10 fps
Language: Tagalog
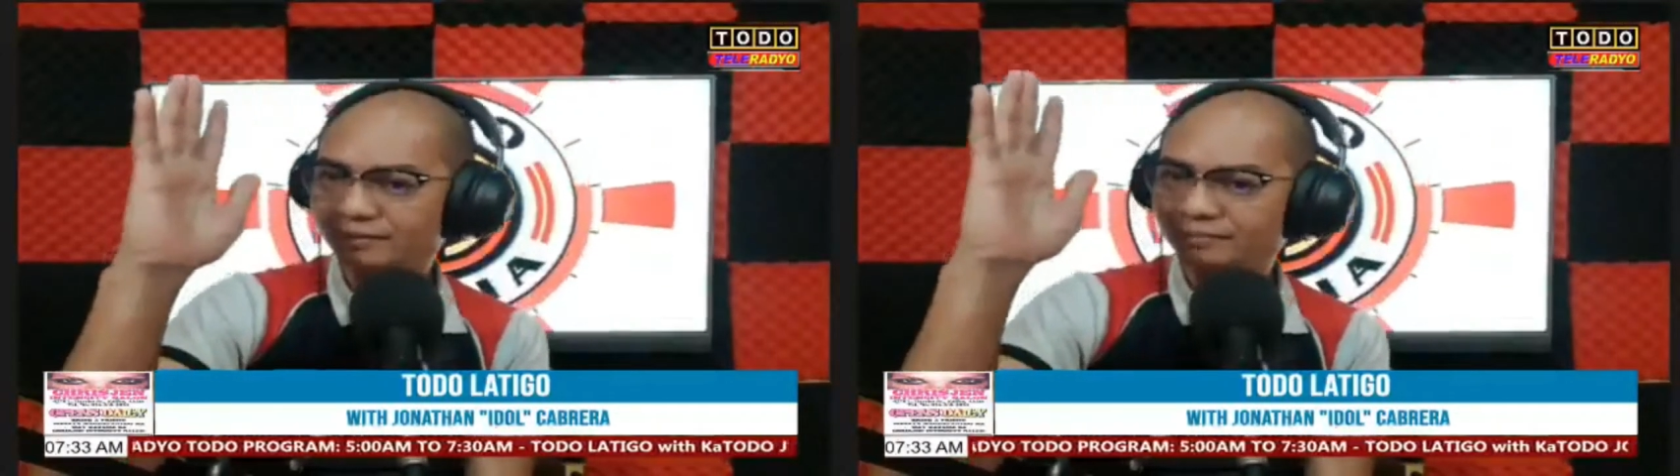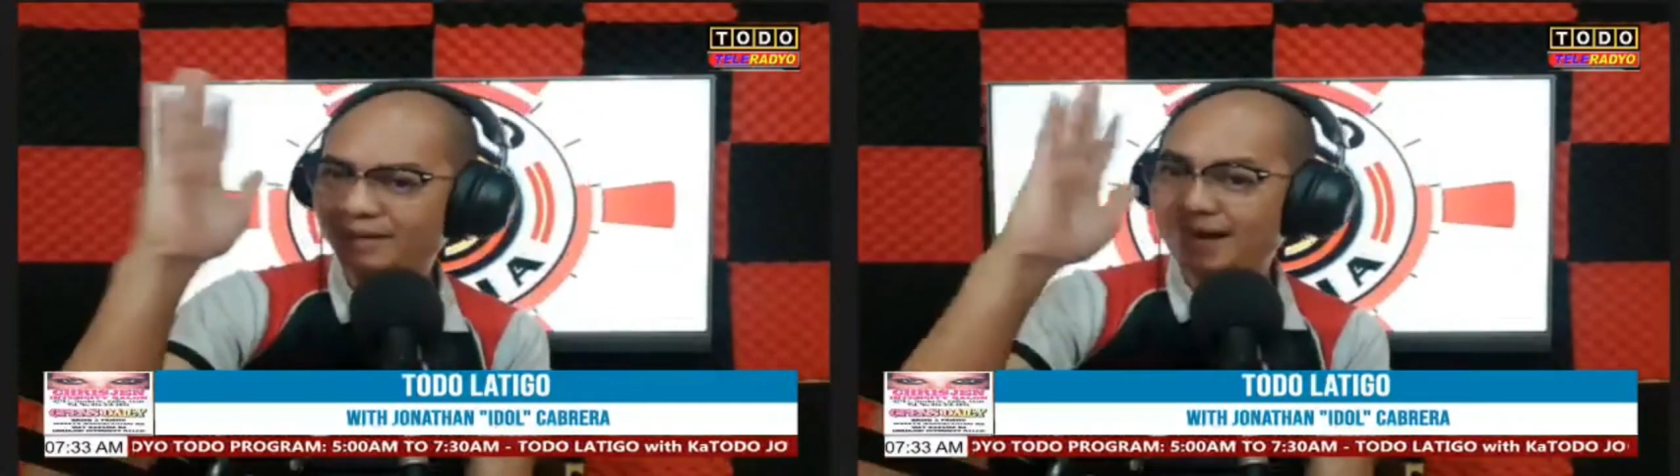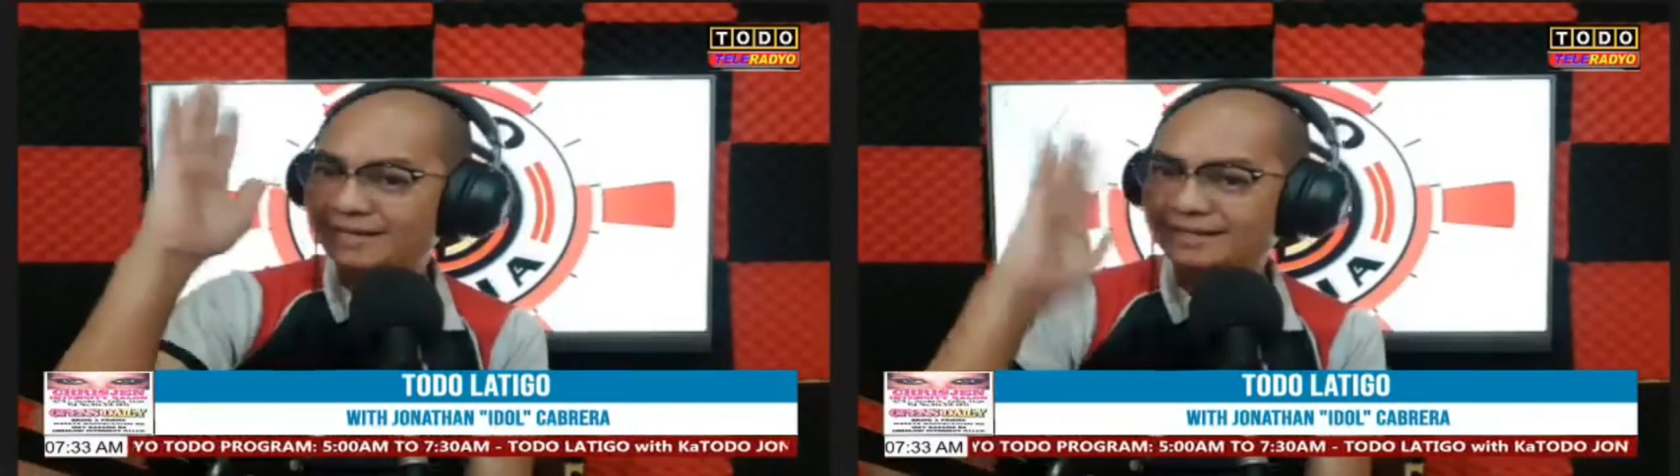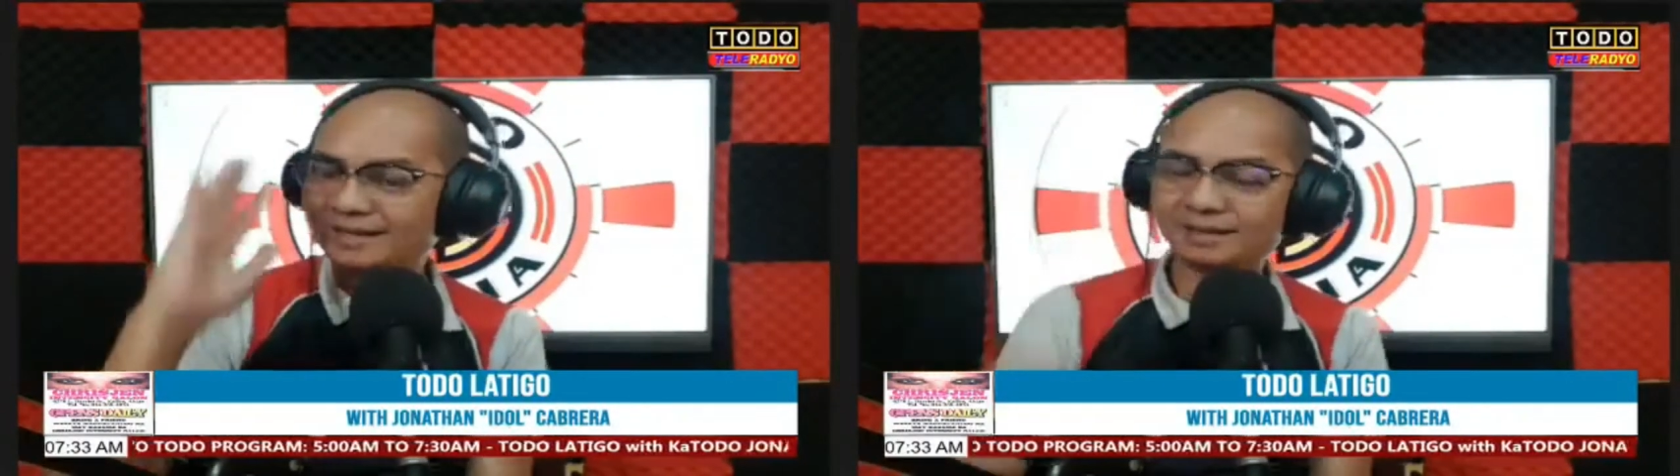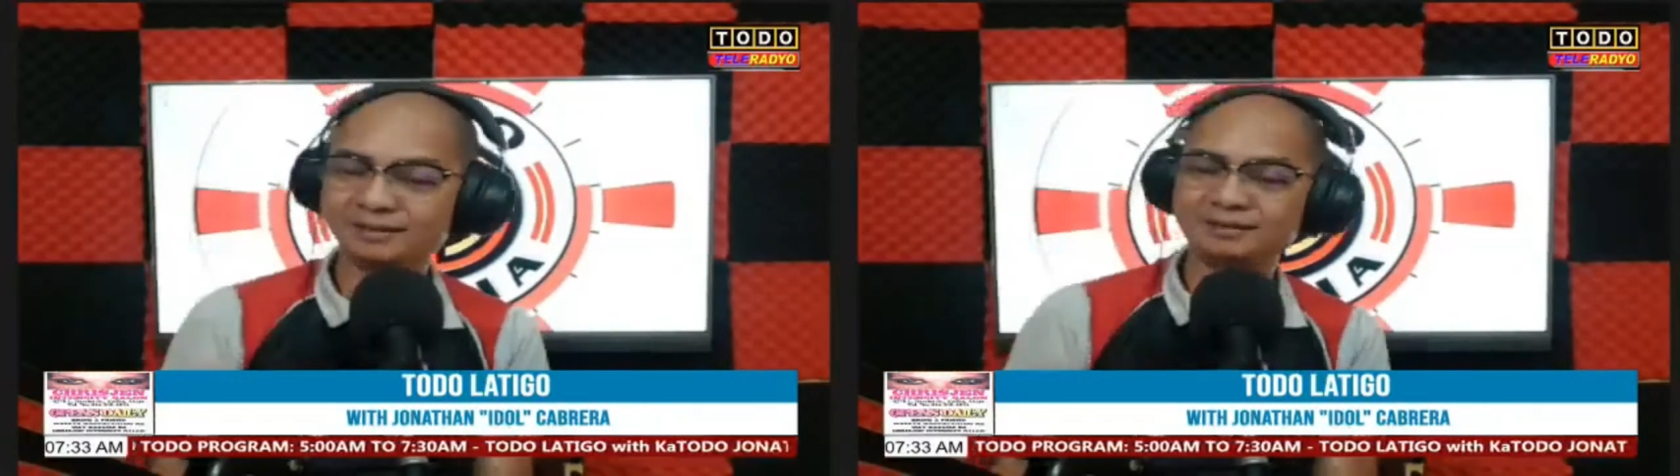balance.
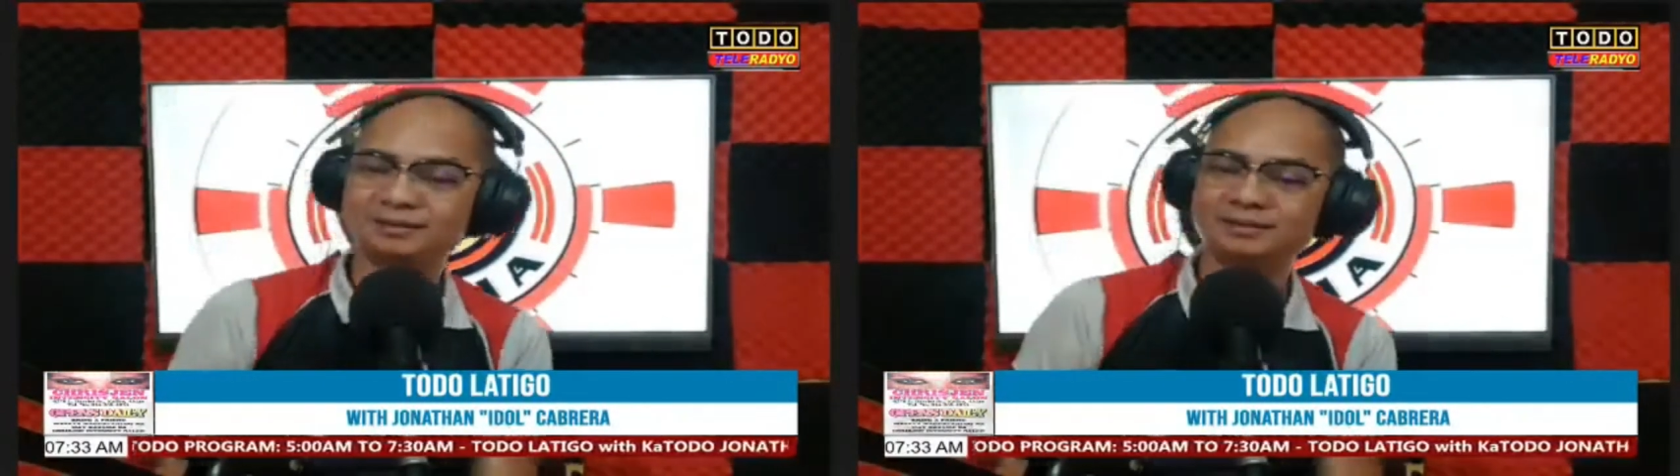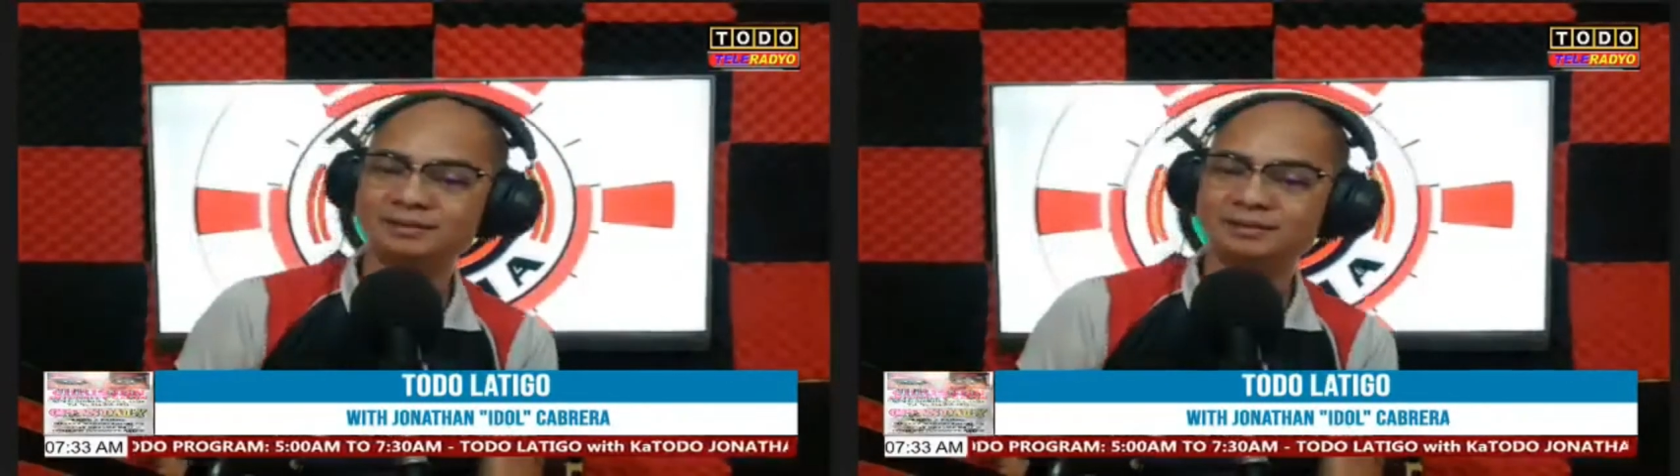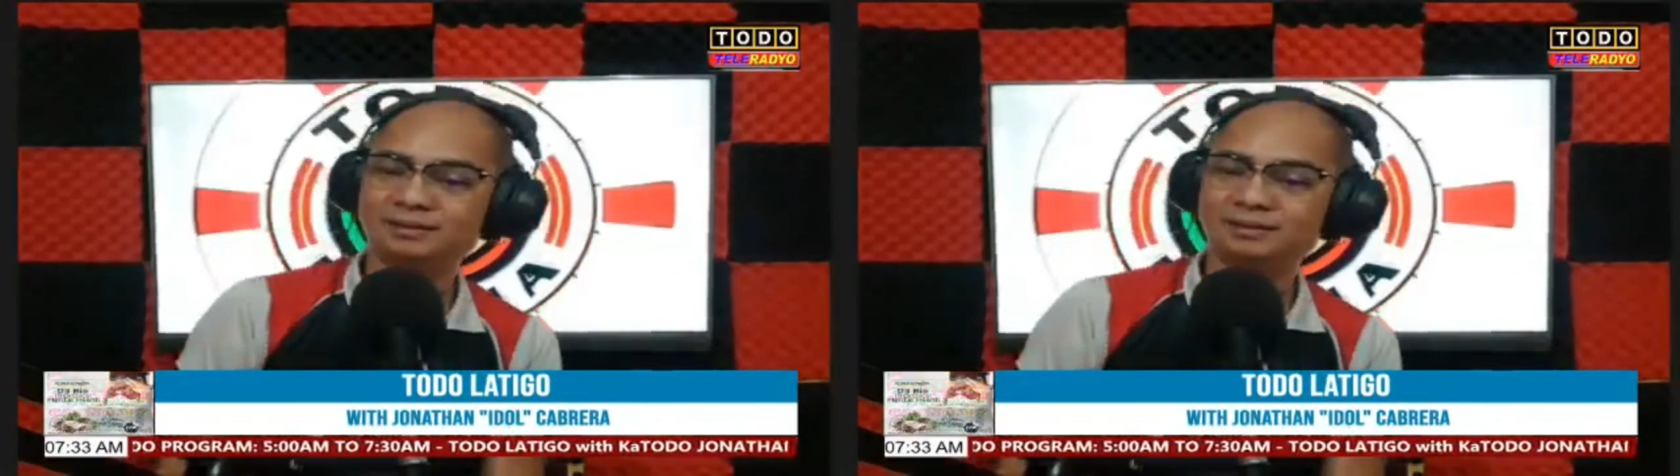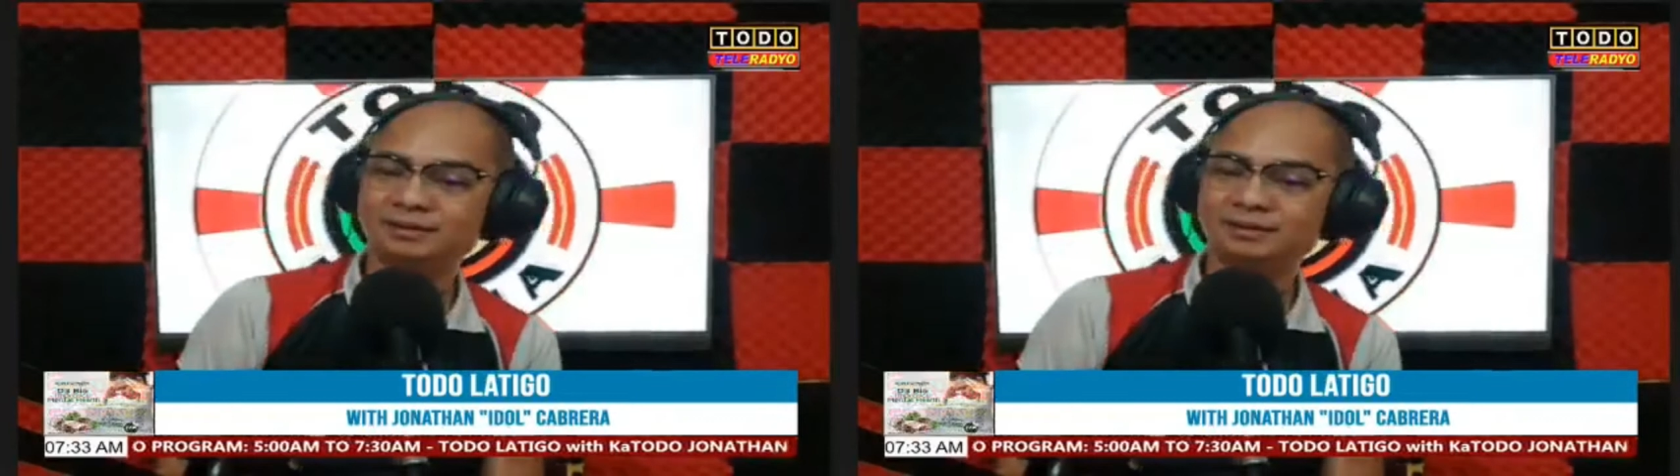Hindi